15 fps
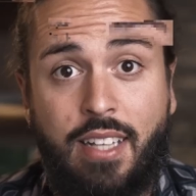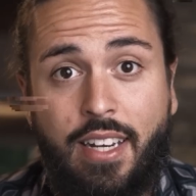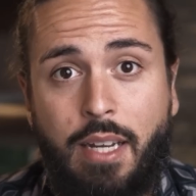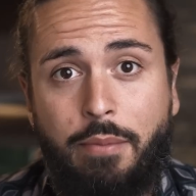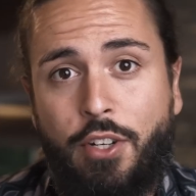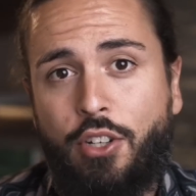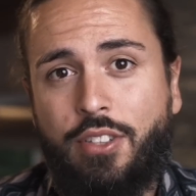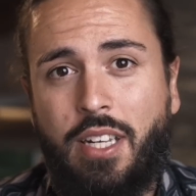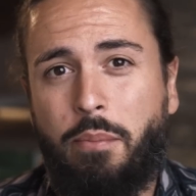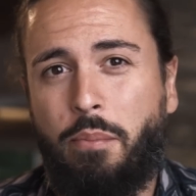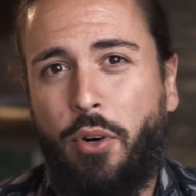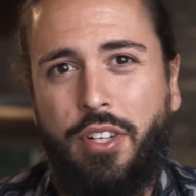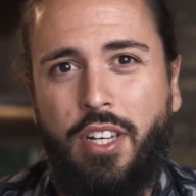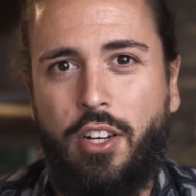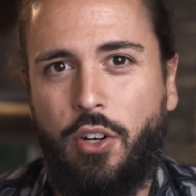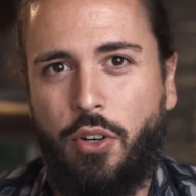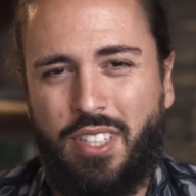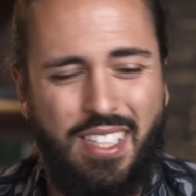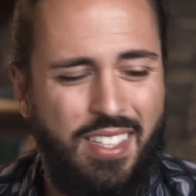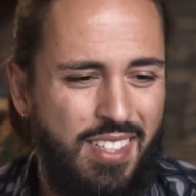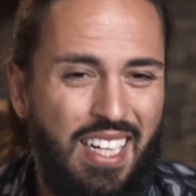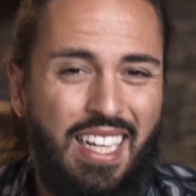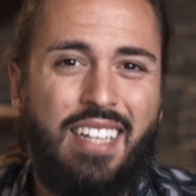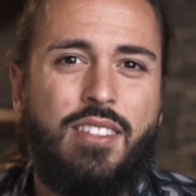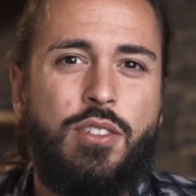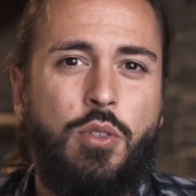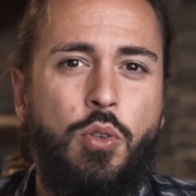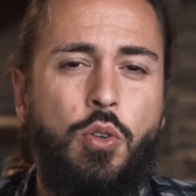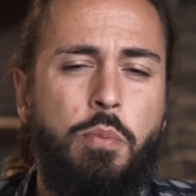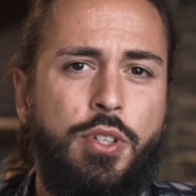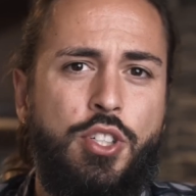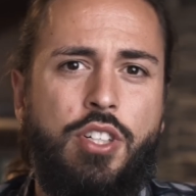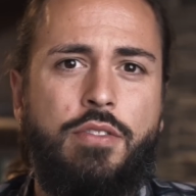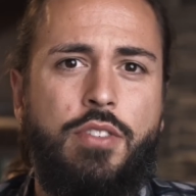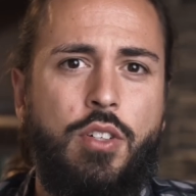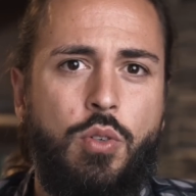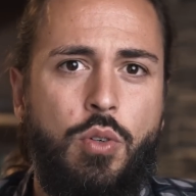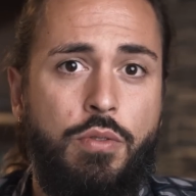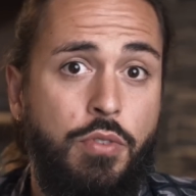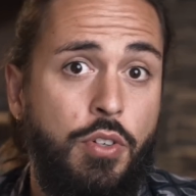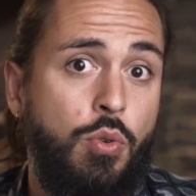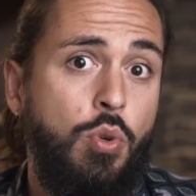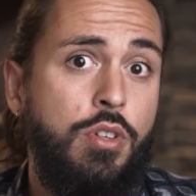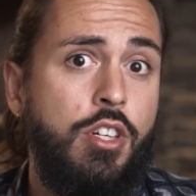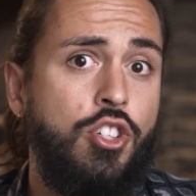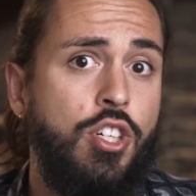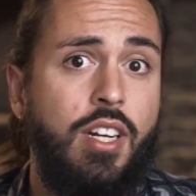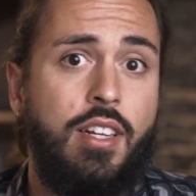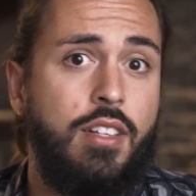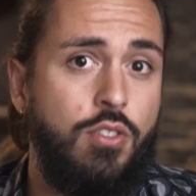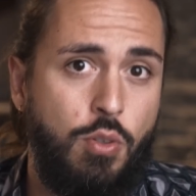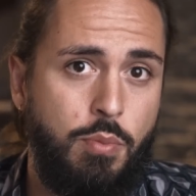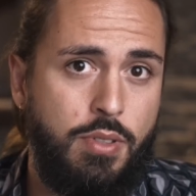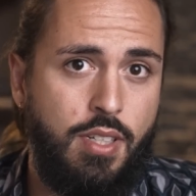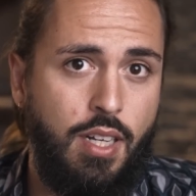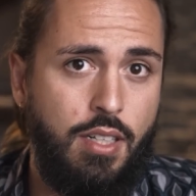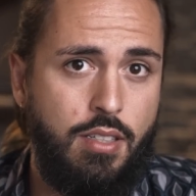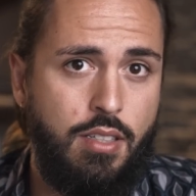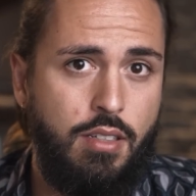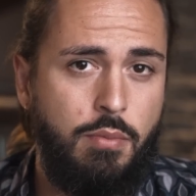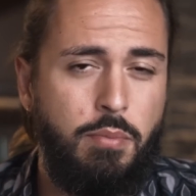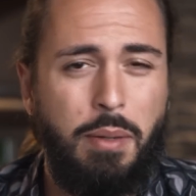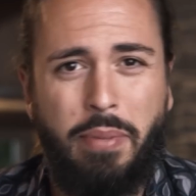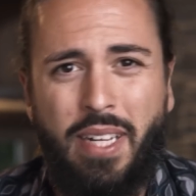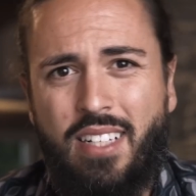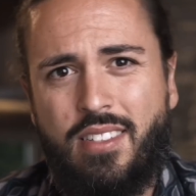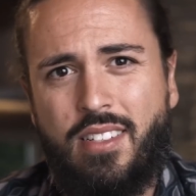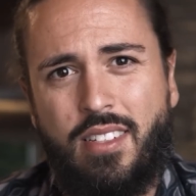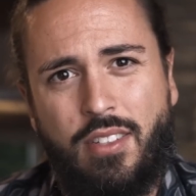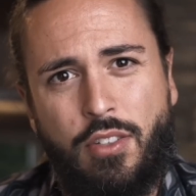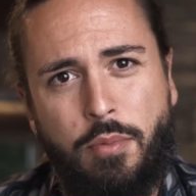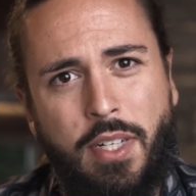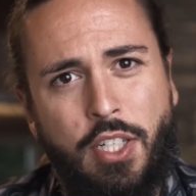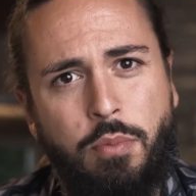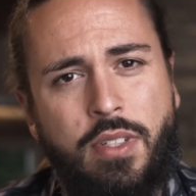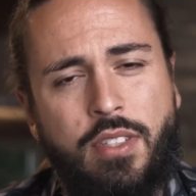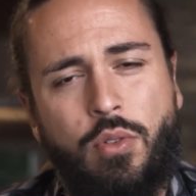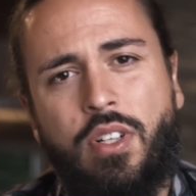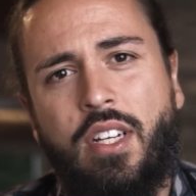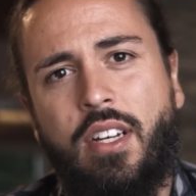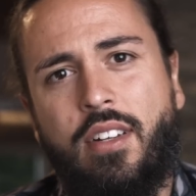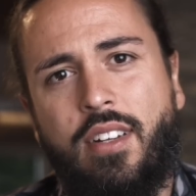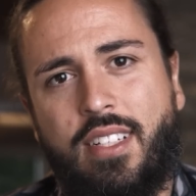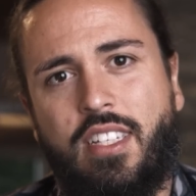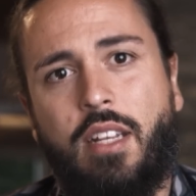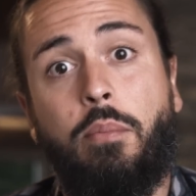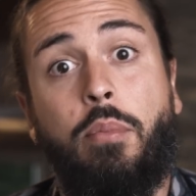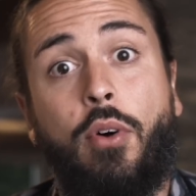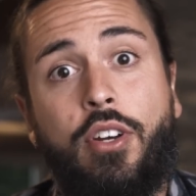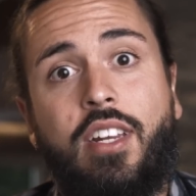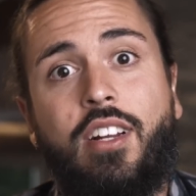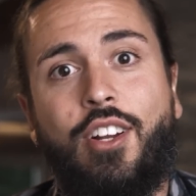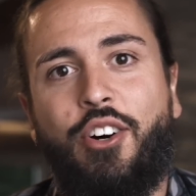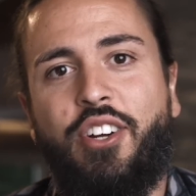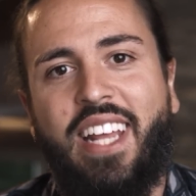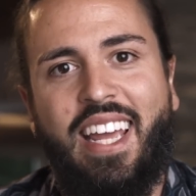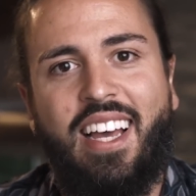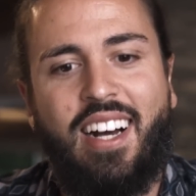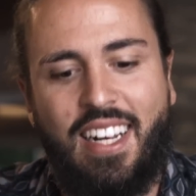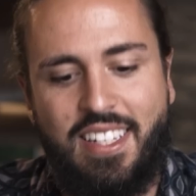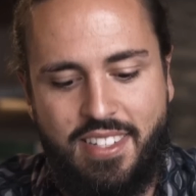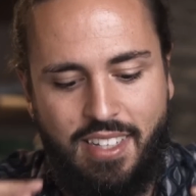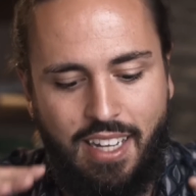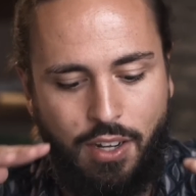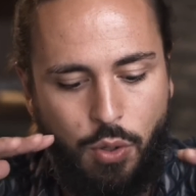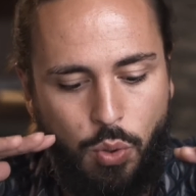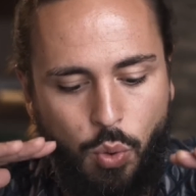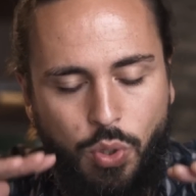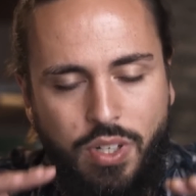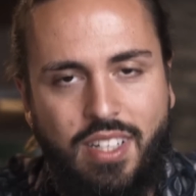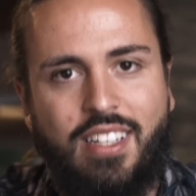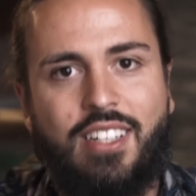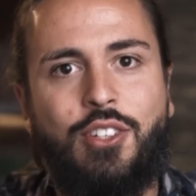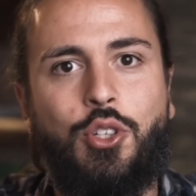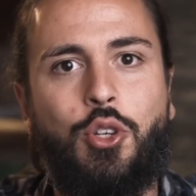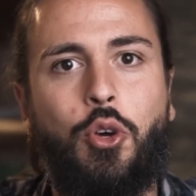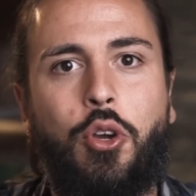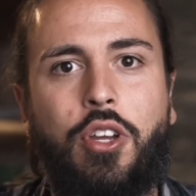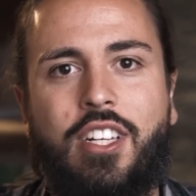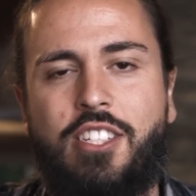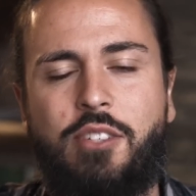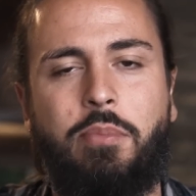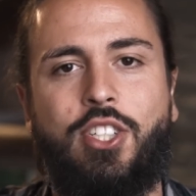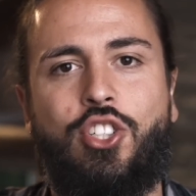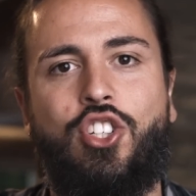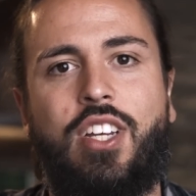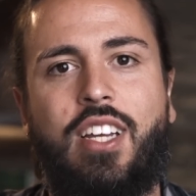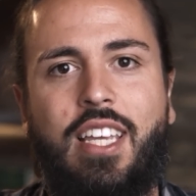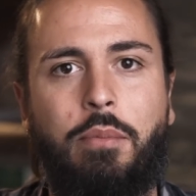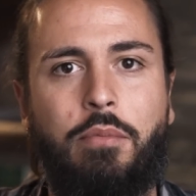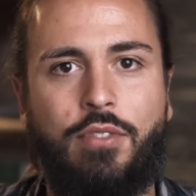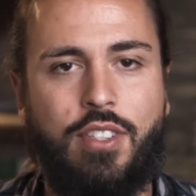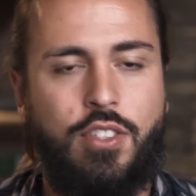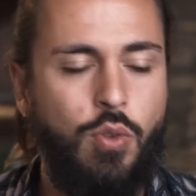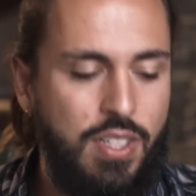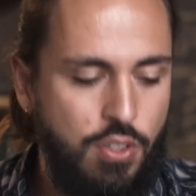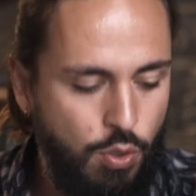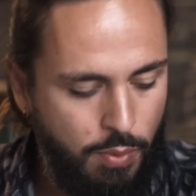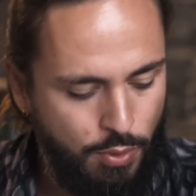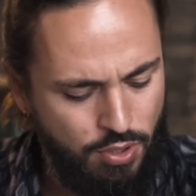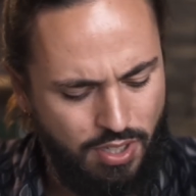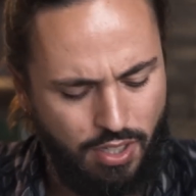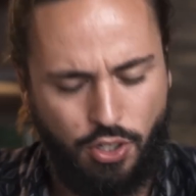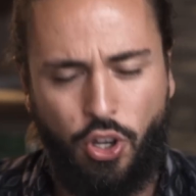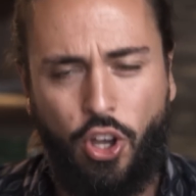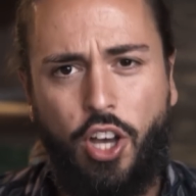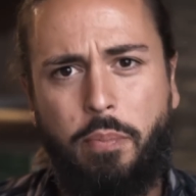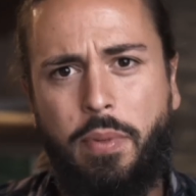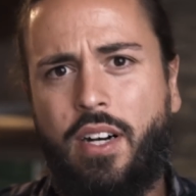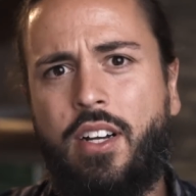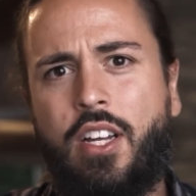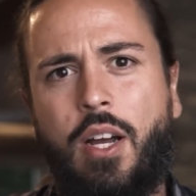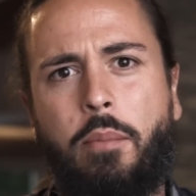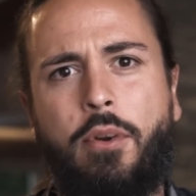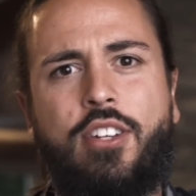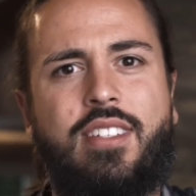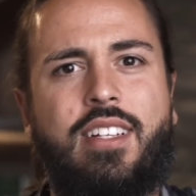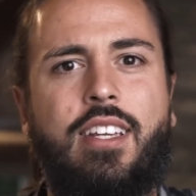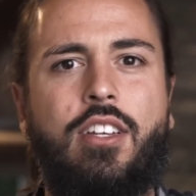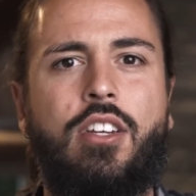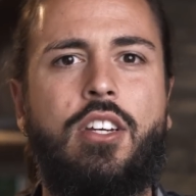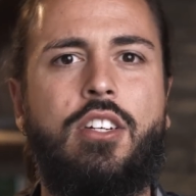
Dann haben wir noch den Bodyload. Das ist eine ganz typische Wirkung von unterschiedlichen Substanzen. Bei Pilzen ist es zum Beispiel so, dass der Bodyload eher als nach unten drückend beschrieben wird. So als ob unser Körper plötzlich